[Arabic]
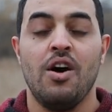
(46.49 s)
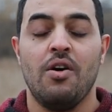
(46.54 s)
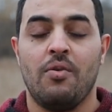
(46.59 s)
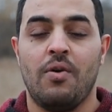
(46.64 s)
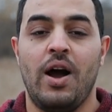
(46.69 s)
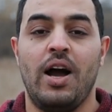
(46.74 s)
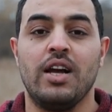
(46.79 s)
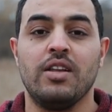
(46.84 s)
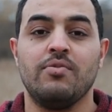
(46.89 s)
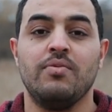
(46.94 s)

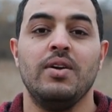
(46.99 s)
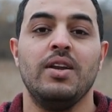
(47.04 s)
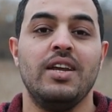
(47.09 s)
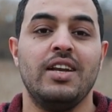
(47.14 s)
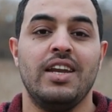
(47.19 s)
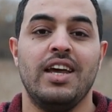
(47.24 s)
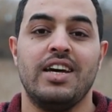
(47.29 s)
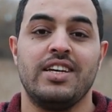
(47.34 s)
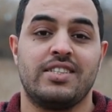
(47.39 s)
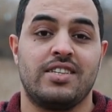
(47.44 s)
واحد من
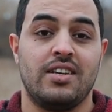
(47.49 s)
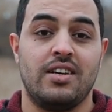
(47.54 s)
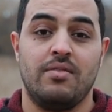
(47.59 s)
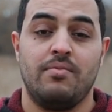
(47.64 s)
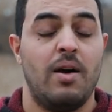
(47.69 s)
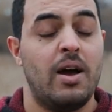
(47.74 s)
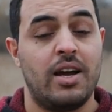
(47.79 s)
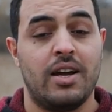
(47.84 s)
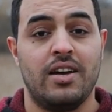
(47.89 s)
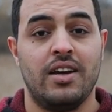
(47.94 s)
الناس اللي
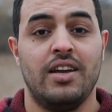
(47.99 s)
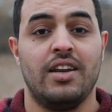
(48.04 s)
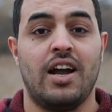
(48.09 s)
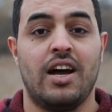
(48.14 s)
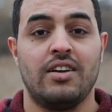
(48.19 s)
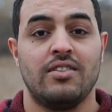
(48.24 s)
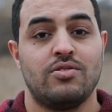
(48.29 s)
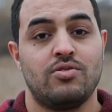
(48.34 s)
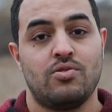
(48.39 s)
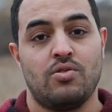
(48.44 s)
مهاجرين
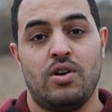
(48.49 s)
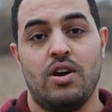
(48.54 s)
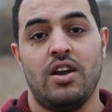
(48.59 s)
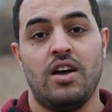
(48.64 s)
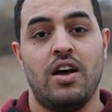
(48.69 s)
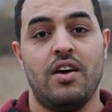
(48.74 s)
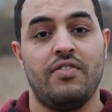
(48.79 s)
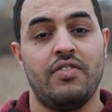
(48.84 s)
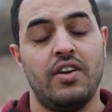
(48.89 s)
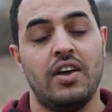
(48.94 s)
على
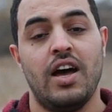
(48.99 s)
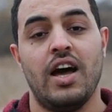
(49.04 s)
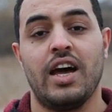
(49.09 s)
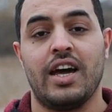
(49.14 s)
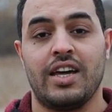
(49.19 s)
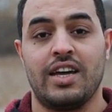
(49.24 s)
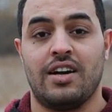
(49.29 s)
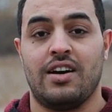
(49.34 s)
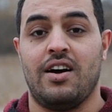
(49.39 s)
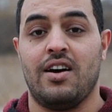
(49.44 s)
استراليا في
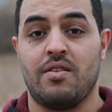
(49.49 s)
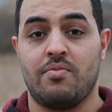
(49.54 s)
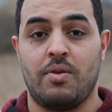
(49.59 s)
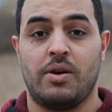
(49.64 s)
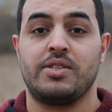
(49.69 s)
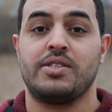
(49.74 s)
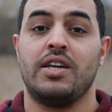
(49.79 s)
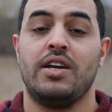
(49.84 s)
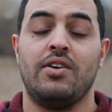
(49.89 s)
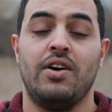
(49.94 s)
اخر اربع
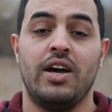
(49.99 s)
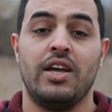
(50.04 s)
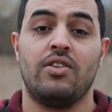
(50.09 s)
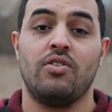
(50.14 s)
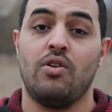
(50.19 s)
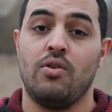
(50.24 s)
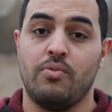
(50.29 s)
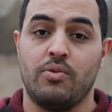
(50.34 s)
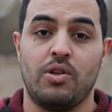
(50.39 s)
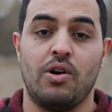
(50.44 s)
سنوات
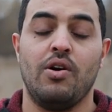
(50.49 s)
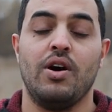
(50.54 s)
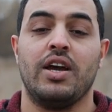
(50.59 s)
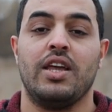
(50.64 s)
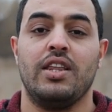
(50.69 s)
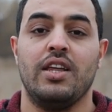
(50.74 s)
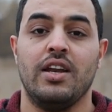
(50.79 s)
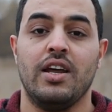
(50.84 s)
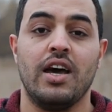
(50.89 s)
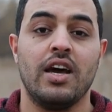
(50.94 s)
وهو
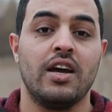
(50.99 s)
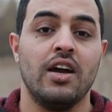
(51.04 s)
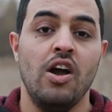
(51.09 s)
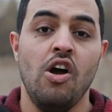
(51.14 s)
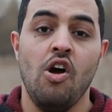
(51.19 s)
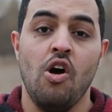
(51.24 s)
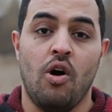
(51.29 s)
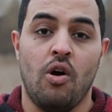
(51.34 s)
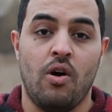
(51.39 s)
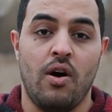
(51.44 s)
متواجد هناك
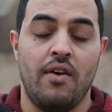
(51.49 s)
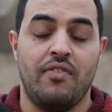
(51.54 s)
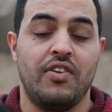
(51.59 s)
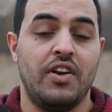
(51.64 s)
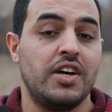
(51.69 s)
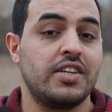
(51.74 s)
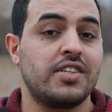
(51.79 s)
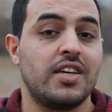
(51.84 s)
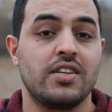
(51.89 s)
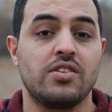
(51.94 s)
هو في
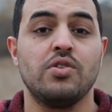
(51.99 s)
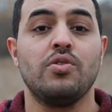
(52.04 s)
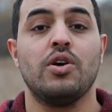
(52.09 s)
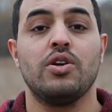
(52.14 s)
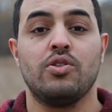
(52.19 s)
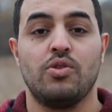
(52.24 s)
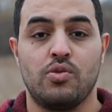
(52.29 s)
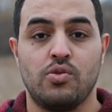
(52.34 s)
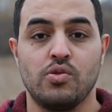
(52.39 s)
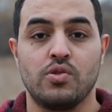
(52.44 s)
الاساس هو
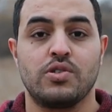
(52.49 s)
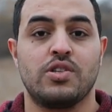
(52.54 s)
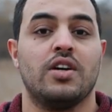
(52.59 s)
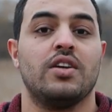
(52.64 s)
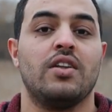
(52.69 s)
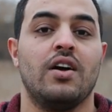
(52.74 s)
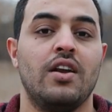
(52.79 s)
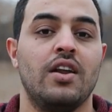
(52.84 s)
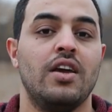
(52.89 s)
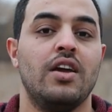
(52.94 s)
دكتور
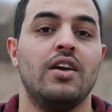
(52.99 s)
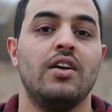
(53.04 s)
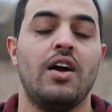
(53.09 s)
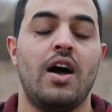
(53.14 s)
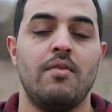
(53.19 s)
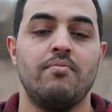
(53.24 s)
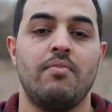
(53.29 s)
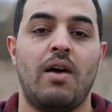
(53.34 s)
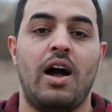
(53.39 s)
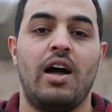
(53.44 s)
صيدلي
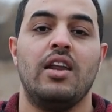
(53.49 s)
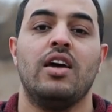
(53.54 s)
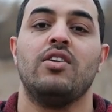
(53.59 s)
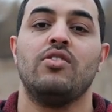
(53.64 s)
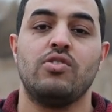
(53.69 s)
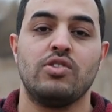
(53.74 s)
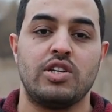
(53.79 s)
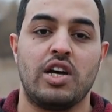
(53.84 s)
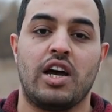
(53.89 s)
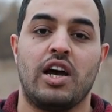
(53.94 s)
اما حاليا
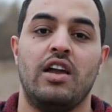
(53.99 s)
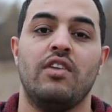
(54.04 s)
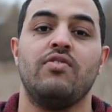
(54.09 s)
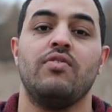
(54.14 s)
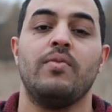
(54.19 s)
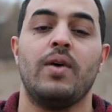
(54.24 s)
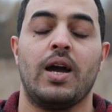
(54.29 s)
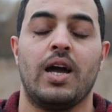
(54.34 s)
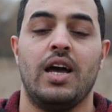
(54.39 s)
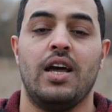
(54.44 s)
هو شغال في
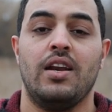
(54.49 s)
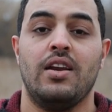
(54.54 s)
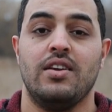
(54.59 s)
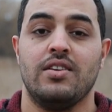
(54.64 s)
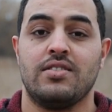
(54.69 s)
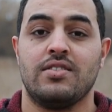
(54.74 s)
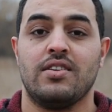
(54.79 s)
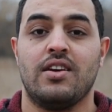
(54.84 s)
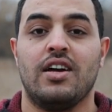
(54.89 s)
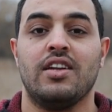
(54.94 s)
مجال
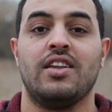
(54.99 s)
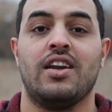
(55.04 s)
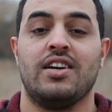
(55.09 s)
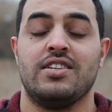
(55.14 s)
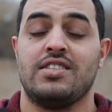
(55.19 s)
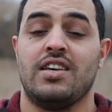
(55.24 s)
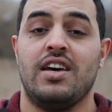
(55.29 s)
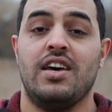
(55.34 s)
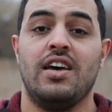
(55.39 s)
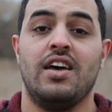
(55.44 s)
الصناعات
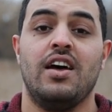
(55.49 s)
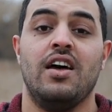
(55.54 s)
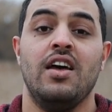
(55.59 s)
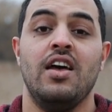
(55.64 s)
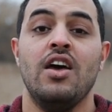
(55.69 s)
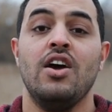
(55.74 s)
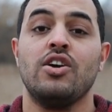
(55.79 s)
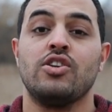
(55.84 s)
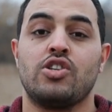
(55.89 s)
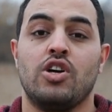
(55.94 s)
الغذائيه
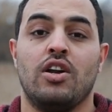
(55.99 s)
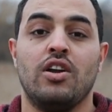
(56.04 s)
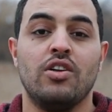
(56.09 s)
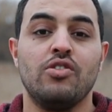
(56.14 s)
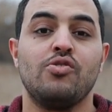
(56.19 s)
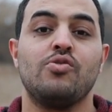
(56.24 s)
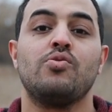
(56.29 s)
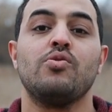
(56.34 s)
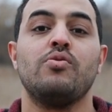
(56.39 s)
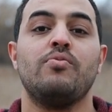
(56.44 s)
ان شاء الله
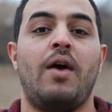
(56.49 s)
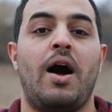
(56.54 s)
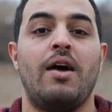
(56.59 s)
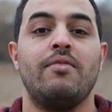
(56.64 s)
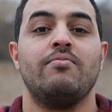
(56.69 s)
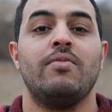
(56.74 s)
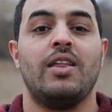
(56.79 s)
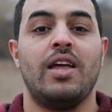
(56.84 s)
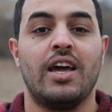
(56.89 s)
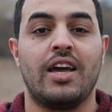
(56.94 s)
دكتور
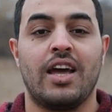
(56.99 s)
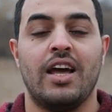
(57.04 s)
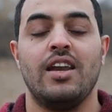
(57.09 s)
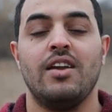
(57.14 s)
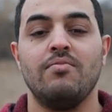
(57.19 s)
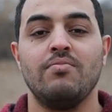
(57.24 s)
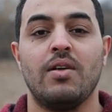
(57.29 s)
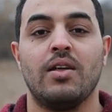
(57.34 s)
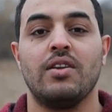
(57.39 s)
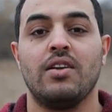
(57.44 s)
محمد
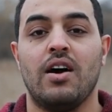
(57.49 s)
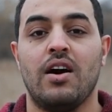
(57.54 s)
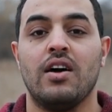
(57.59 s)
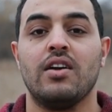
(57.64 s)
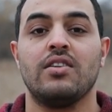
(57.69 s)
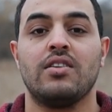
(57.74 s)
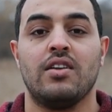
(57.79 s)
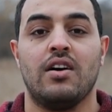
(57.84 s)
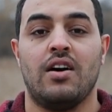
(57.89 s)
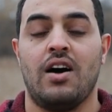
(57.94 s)
هيكلمنا
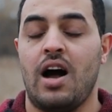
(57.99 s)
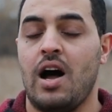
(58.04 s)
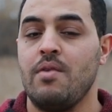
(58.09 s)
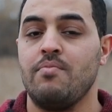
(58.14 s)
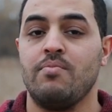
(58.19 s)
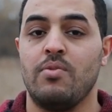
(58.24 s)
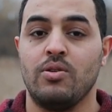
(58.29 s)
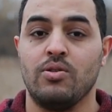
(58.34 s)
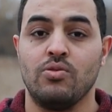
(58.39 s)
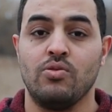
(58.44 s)
النهارده
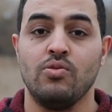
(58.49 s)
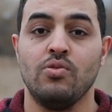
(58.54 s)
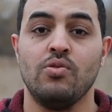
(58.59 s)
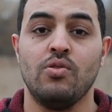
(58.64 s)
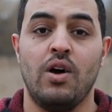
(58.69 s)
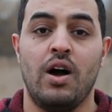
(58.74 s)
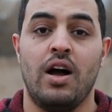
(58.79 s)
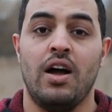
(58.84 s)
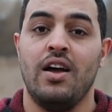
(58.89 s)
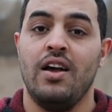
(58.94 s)
عن
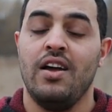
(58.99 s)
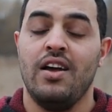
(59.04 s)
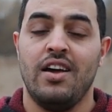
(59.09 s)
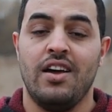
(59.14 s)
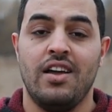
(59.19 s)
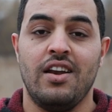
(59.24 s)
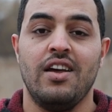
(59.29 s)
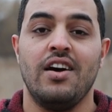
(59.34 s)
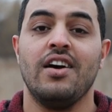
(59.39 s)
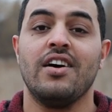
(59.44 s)
موضوع
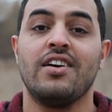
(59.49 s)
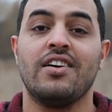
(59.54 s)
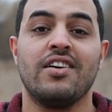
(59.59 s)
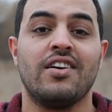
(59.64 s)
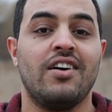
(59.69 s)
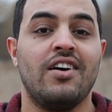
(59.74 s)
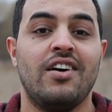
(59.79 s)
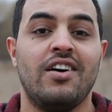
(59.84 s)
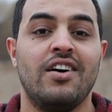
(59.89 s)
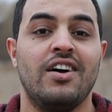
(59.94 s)

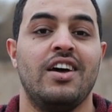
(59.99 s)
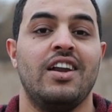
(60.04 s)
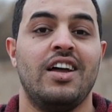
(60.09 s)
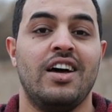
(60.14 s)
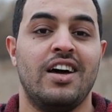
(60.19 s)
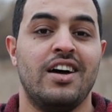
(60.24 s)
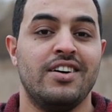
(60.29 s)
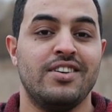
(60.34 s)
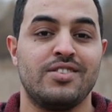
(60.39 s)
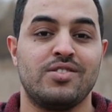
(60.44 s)
الهجره
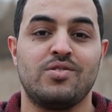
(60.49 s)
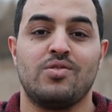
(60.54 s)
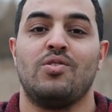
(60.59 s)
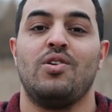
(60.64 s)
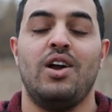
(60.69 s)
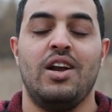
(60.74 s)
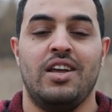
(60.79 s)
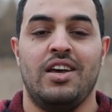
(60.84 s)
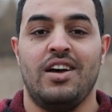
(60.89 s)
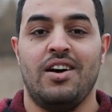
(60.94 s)
الى
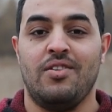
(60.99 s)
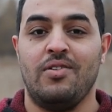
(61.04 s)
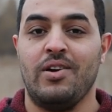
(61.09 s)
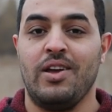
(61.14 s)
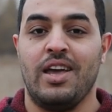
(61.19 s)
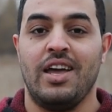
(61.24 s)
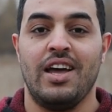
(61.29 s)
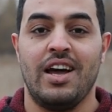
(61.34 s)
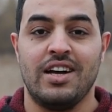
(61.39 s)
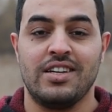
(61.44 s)
استراليا
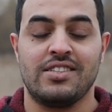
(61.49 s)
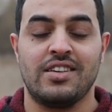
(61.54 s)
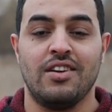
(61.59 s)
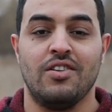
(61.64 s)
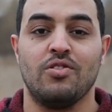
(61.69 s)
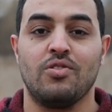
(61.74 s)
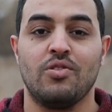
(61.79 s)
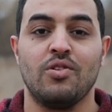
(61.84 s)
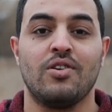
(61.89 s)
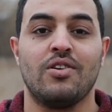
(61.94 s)
وايه
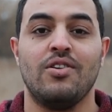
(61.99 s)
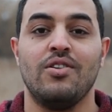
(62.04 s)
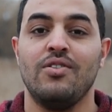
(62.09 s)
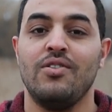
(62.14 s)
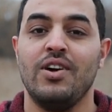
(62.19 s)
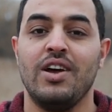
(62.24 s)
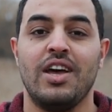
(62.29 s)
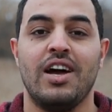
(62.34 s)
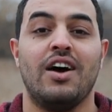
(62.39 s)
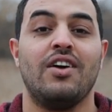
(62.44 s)
اسهل الطرق
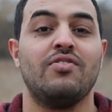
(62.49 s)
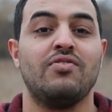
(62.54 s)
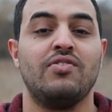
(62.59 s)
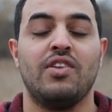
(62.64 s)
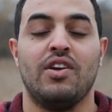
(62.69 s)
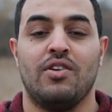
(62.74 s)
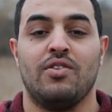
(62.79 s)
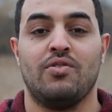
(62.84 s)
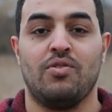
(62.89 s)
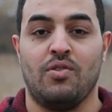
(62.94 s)
وايه
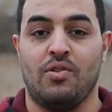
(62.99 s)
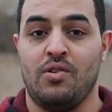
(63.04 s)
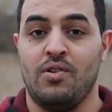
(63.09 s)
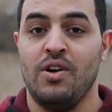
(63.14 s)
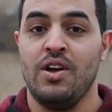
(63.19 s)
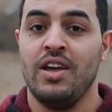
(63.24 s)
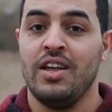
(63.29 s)
افضل الطرق